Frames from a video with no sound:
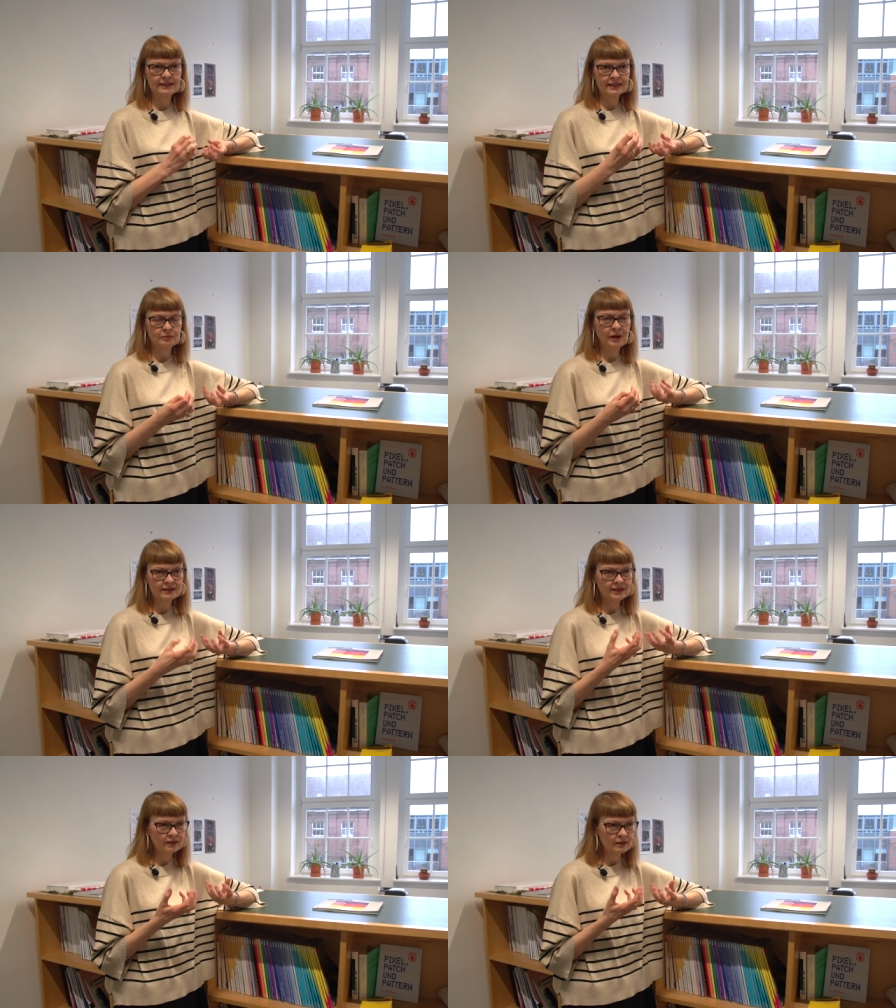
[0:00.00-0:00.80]
Das
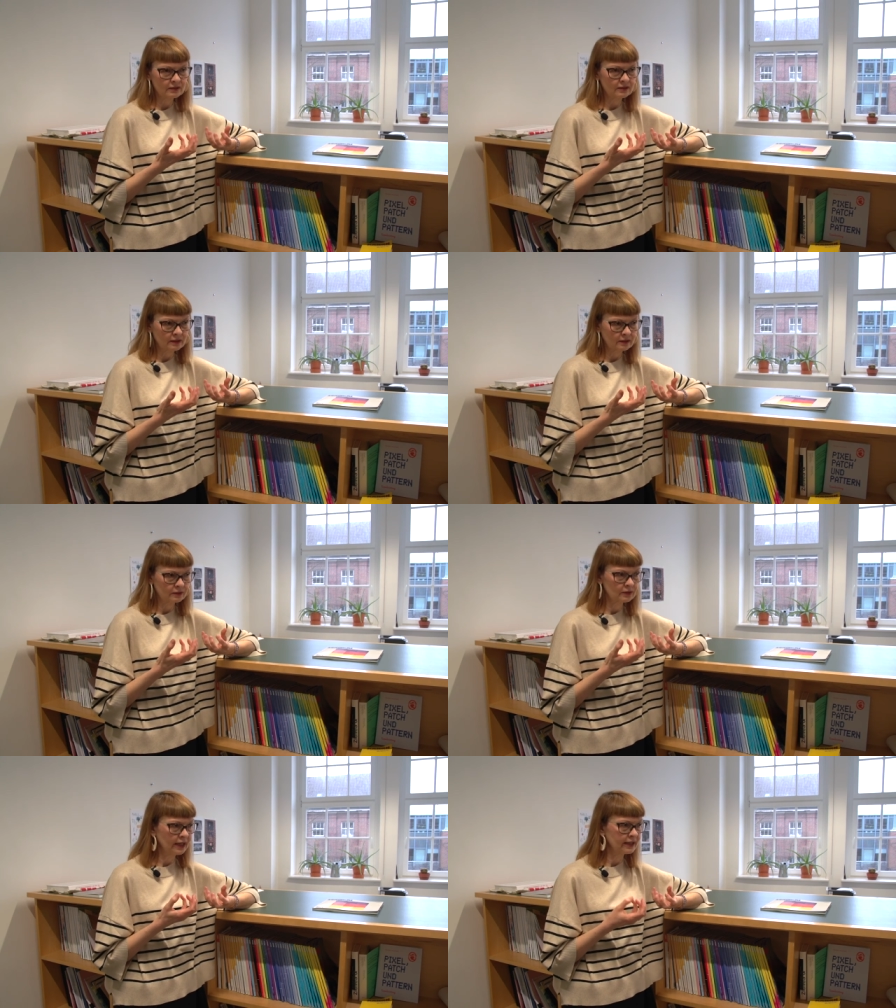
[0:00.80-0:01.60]
macht ja laut
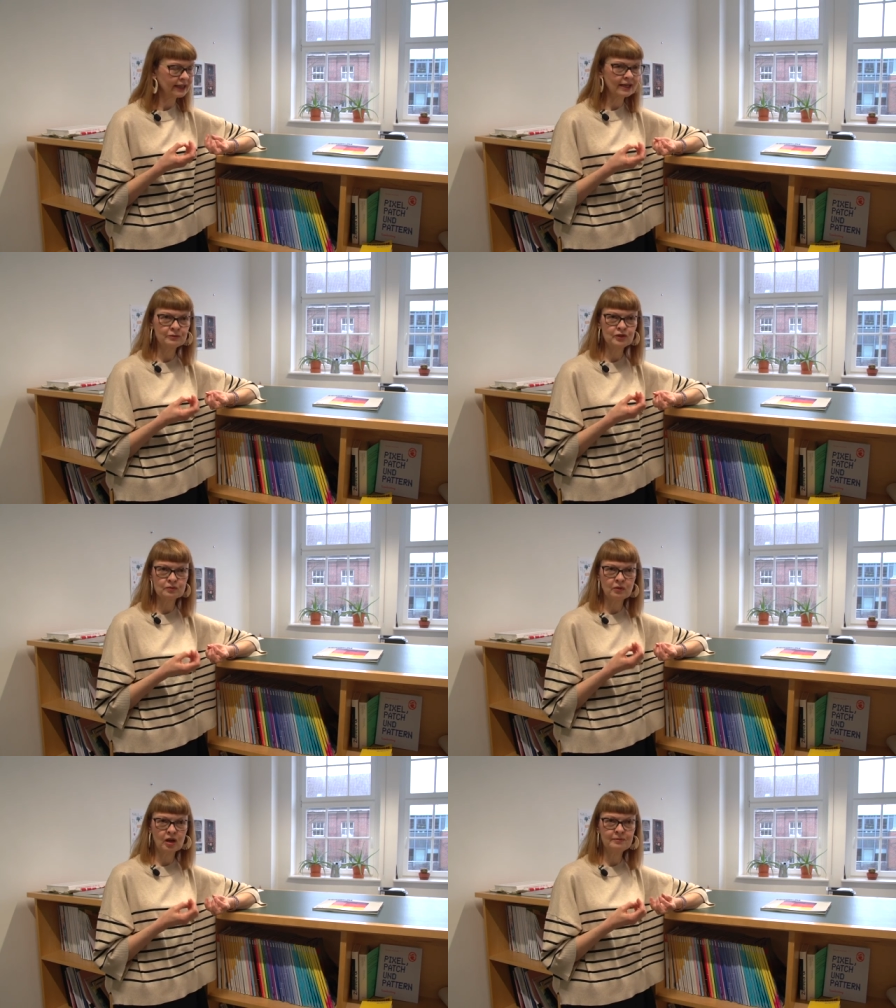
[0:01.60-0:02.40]
Juliane
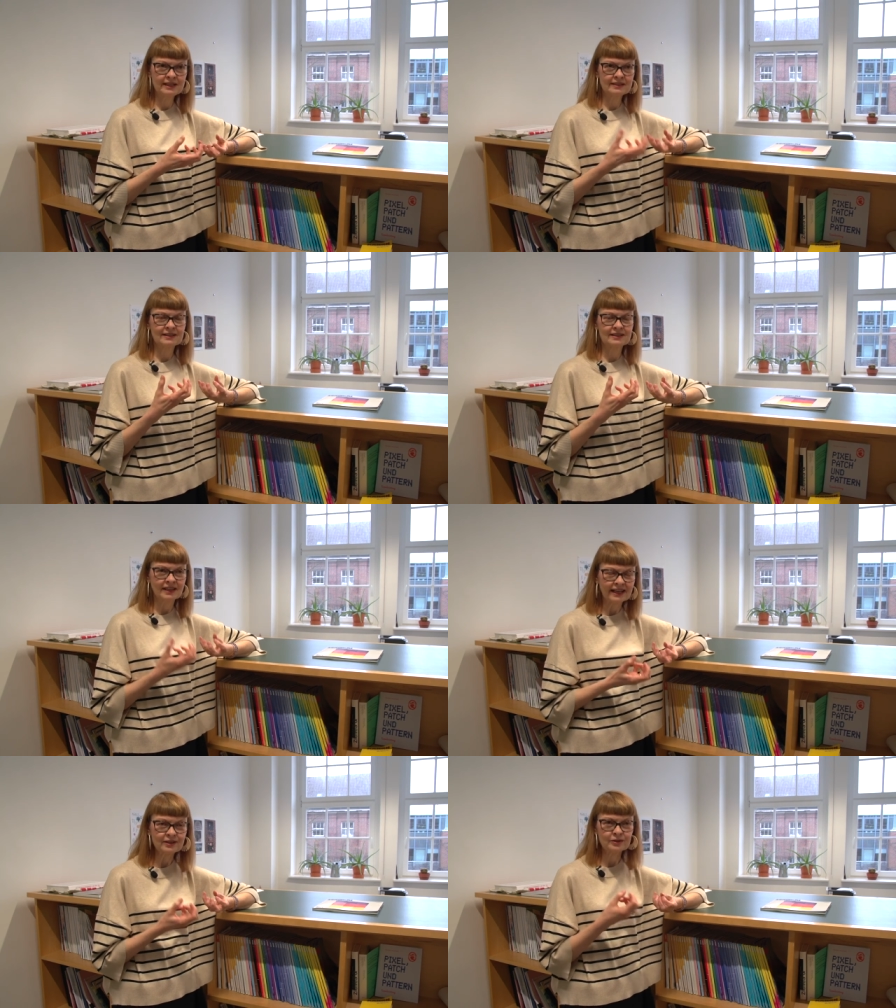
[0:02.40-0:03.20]
Rebentisch überhaupt erst das
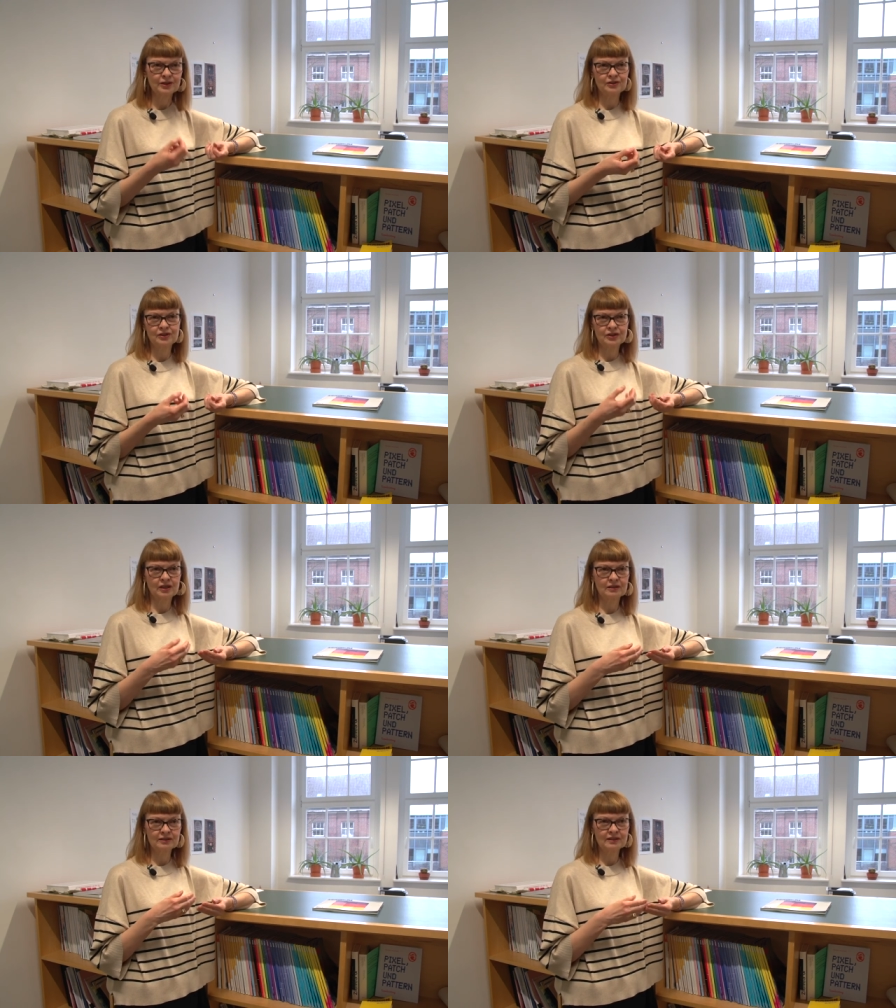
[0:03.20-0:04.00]

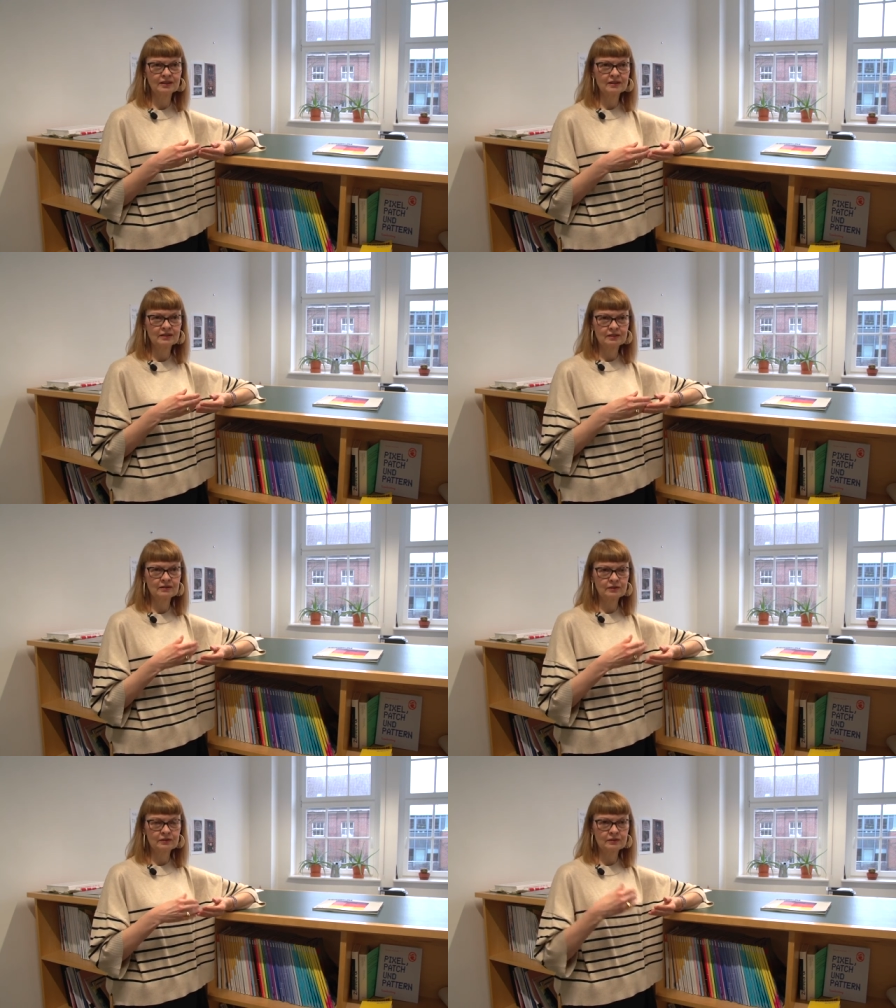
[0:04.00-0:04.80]
Zeitgenössische aus
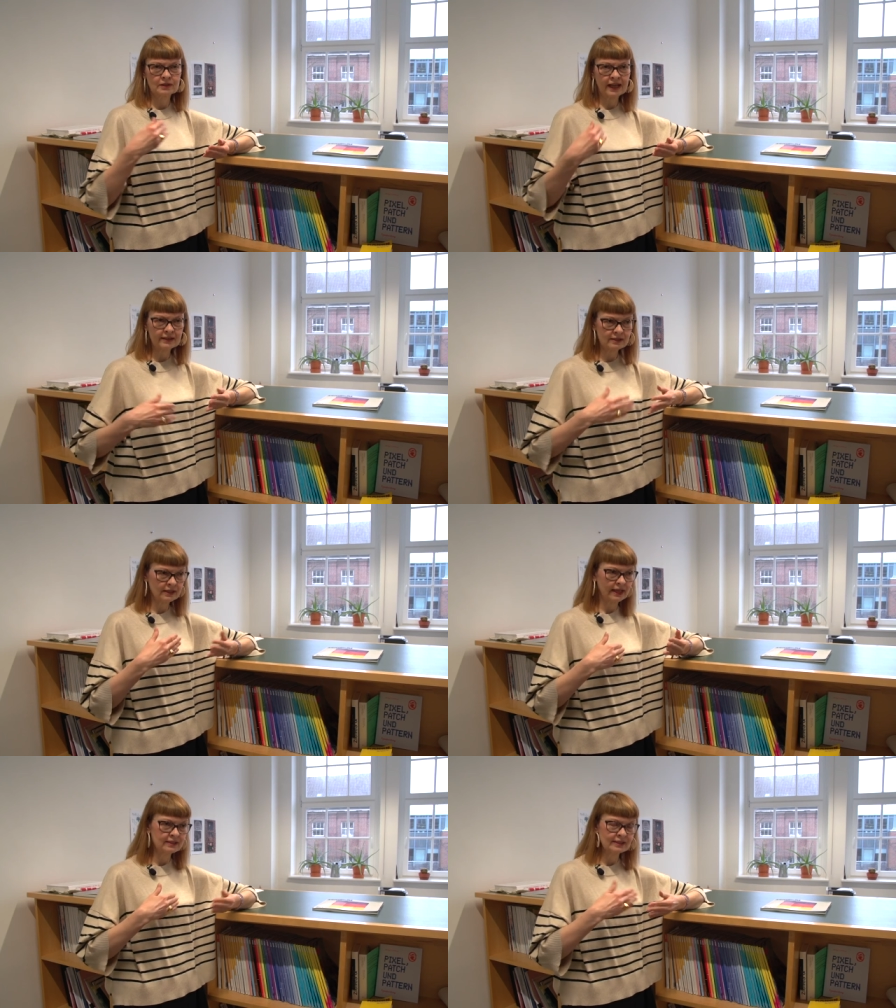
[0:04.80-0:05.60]
und, und trennt,
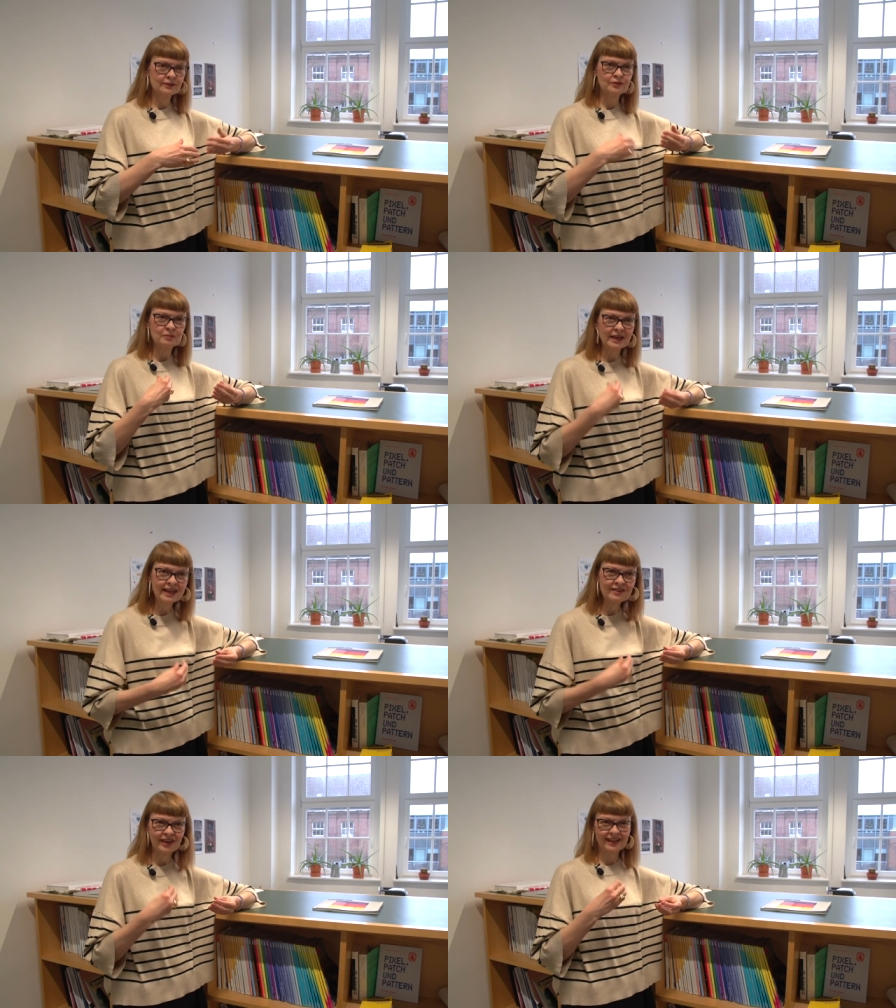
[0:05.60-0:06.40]
das trennt sie ja vom
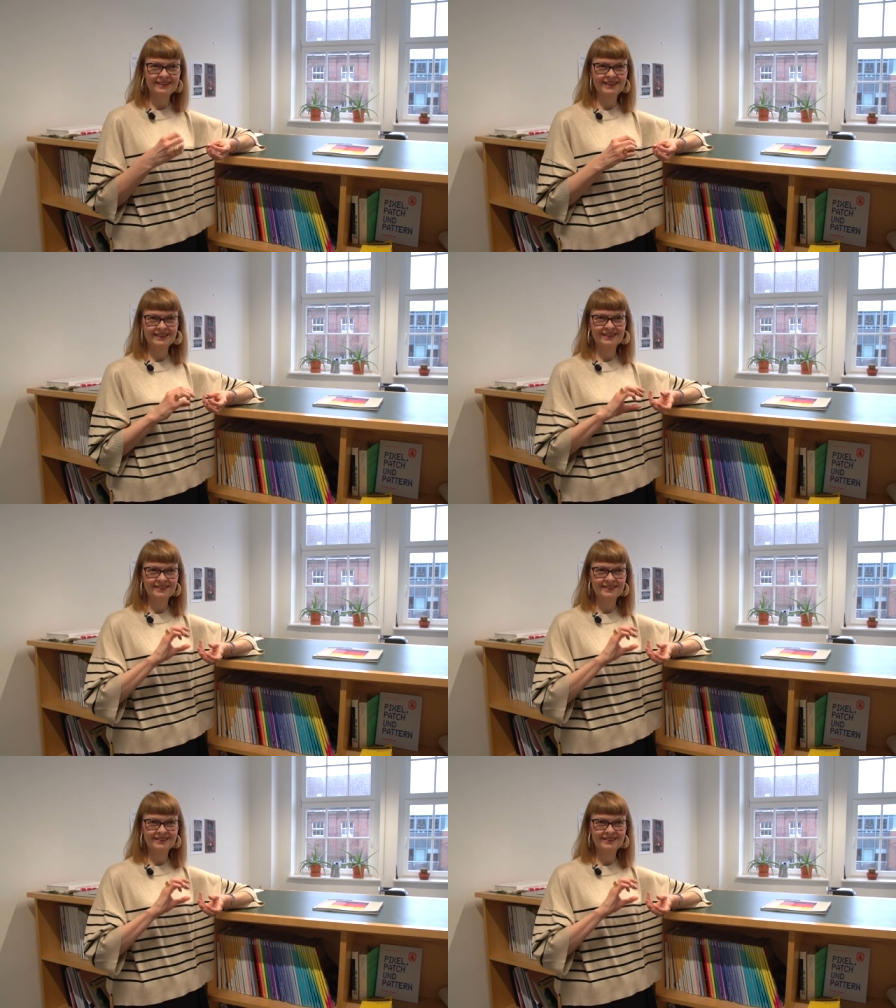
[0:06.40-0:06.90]
Gegenwärtigen.